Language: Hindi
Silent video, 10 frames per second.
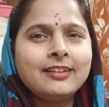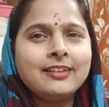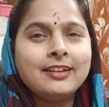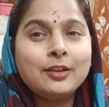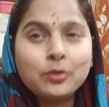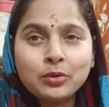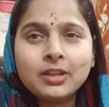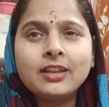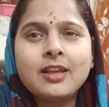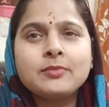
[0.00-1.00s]

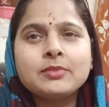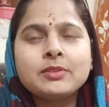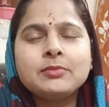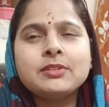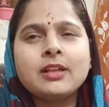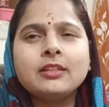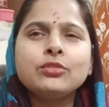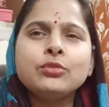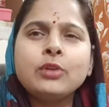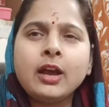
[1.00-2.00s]
लोहड़ी के नाम से भी
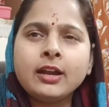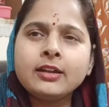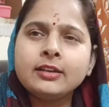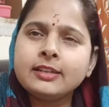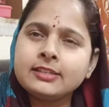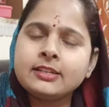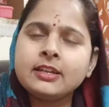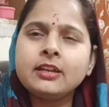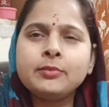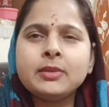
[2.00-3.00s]
जानते हैं तो हर
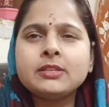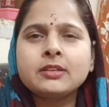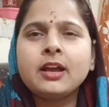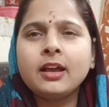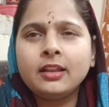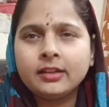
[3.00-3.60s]
स्टेट में इसका